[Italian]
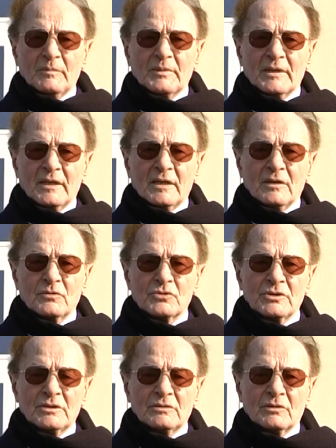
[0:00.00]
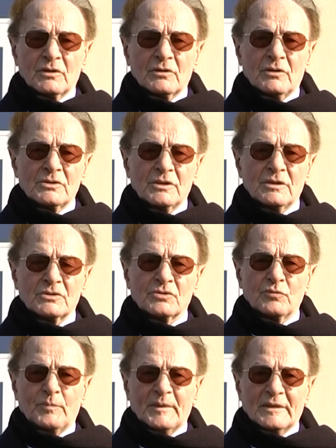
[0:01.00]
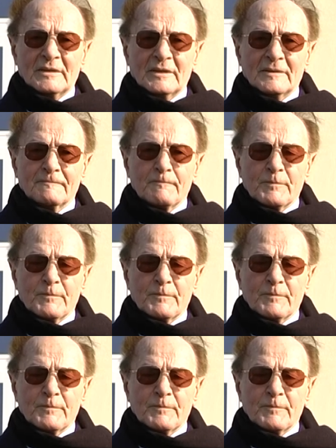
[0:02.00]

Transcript: perché è riuscita una cosa stupenda.